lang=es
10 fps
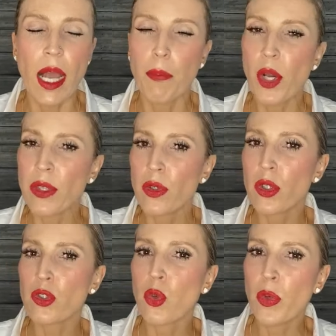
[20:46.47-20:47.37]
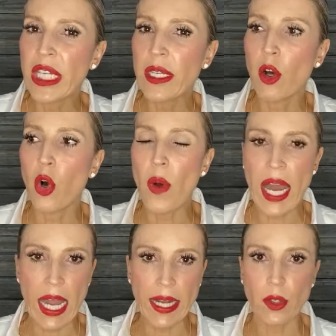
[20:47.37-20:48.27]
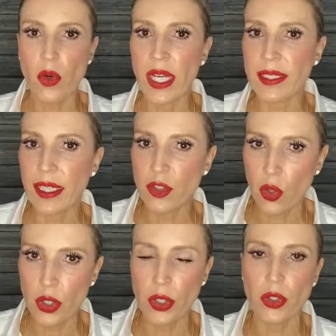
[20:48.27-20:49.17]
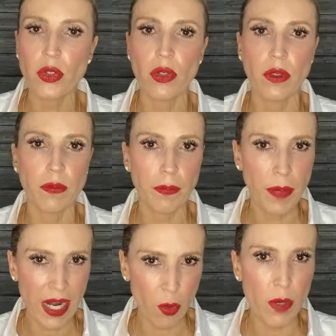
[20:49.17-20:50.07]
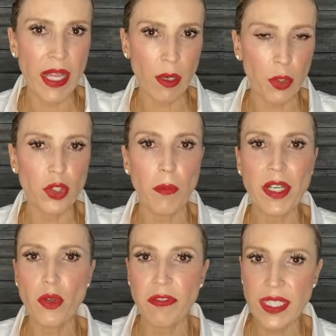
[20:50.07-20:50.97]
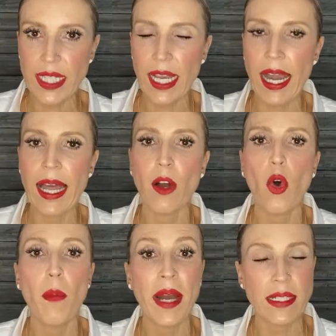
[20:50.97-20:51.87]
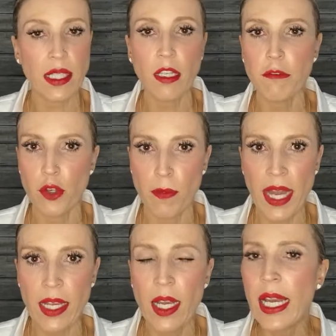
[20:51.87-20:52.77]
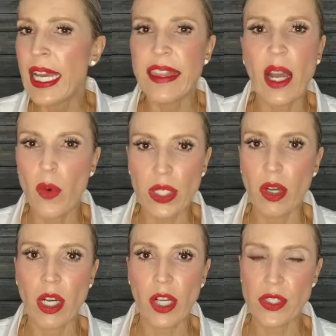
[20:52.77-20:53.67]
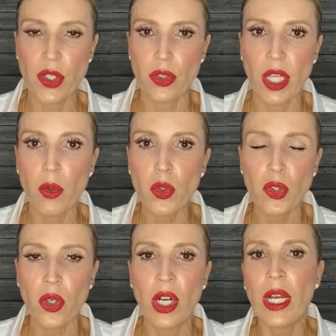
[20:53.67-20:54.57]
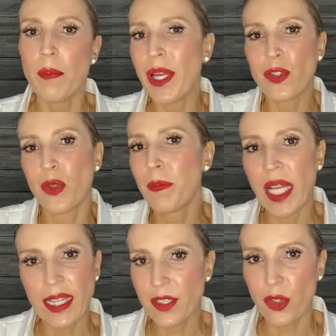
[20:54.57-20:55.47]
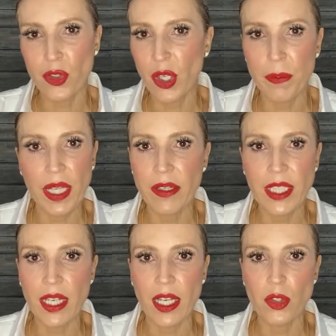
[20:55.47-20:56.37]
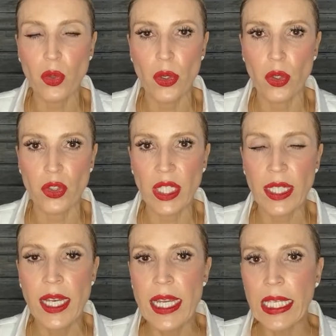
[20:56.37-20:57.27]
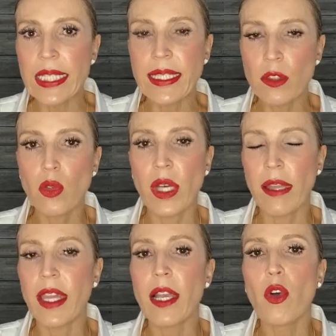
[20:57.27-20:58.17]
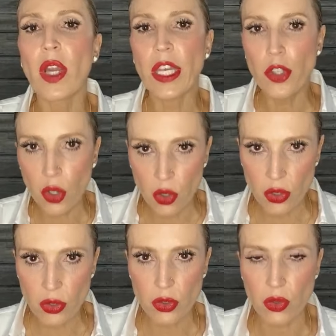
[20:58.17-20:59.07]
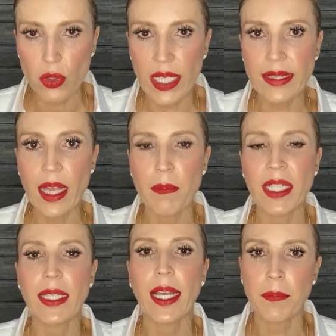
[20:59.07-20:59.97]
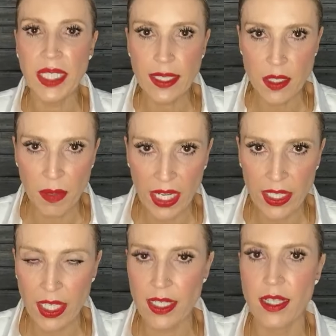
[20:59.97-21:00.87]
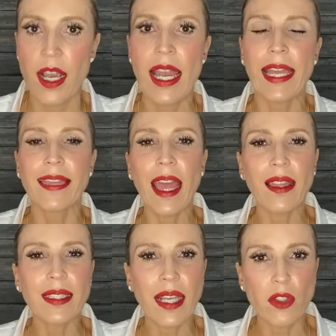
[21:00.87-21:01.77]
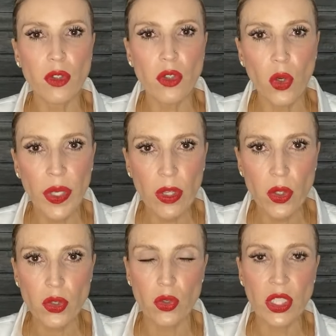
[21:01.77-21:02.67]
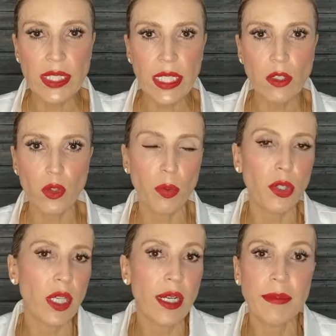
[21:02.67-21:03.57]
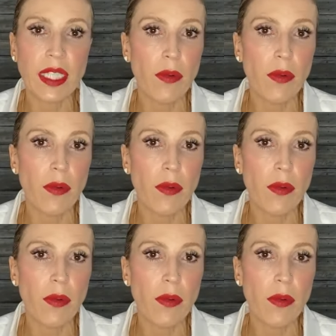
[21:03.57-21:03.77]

la puede uno subir o bajar con accesorios para volverla un poquito más sofisticada o más informal de acuerdo a la ocasión de uso, pero son prendas que uno siempre debe tener en su closet y sin duda de lo que yo conozco en temas de camisas blancas, de diseños novedosos, distintos, porque una